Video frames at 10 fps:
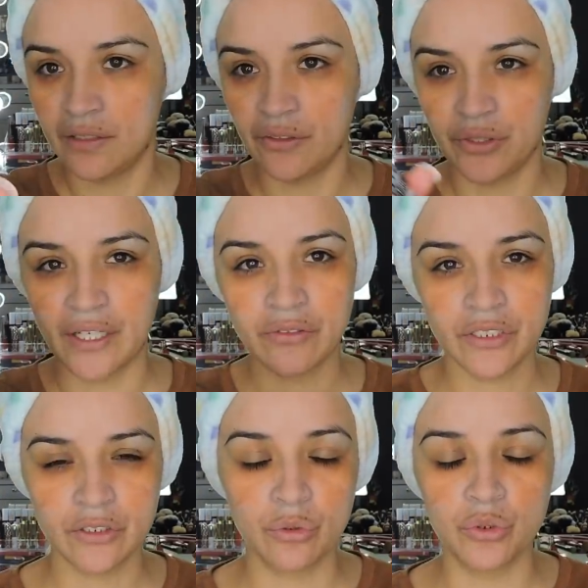No, ya no
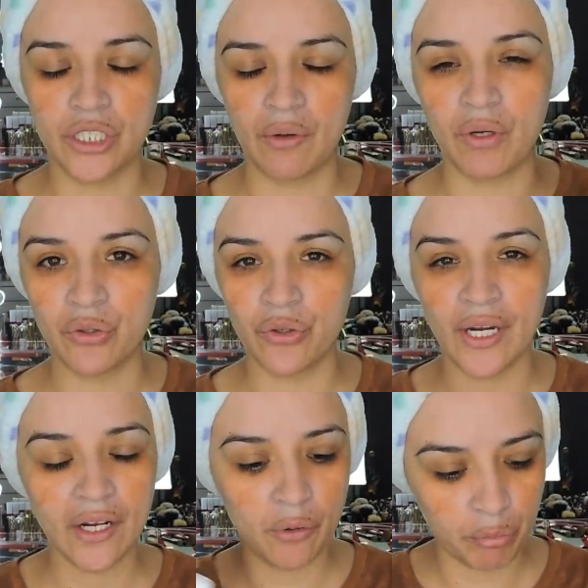se escucha. Cuando yo
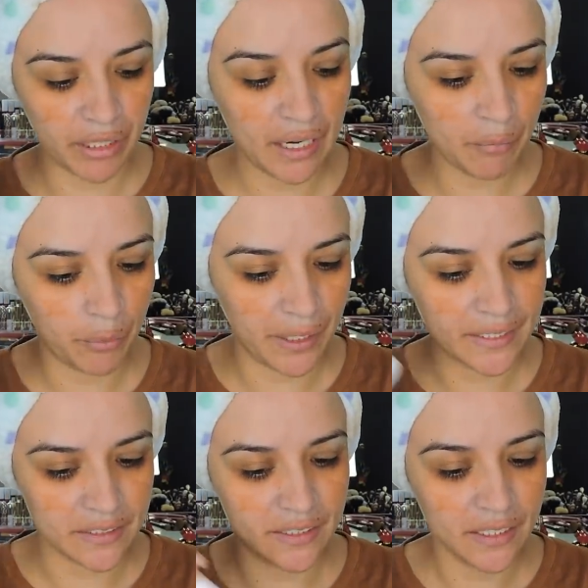la compré y la moví
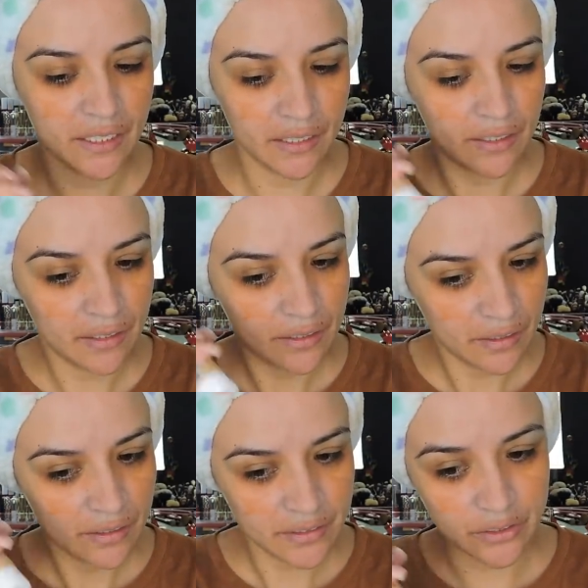así,
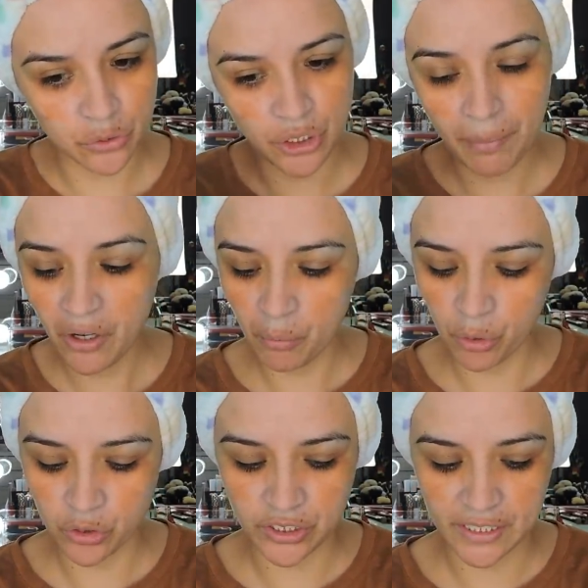se escuchaba como
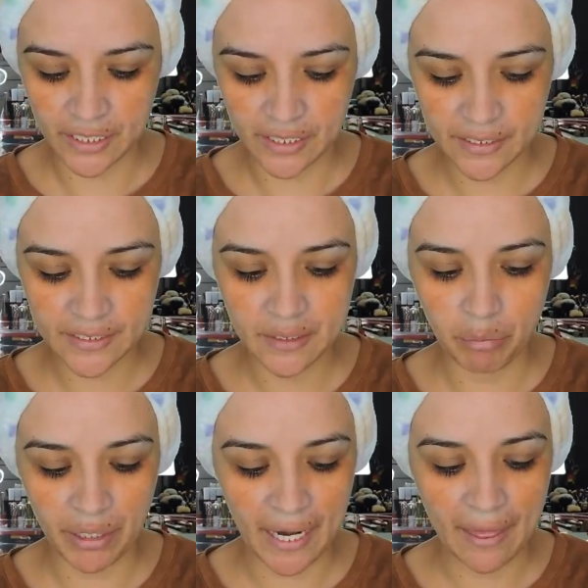los ingredientes
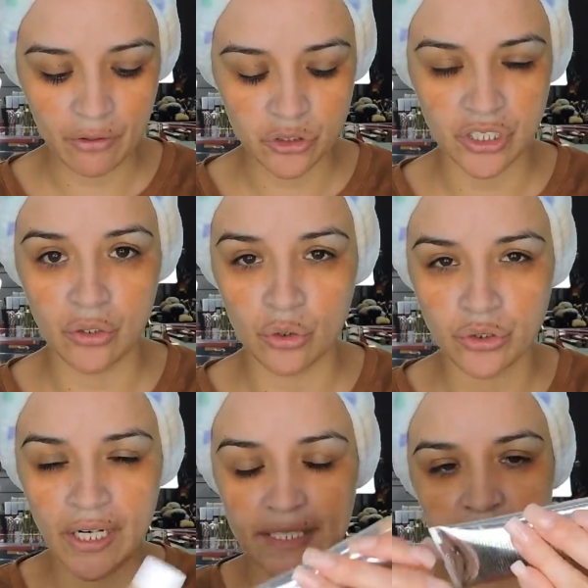separados, incluso la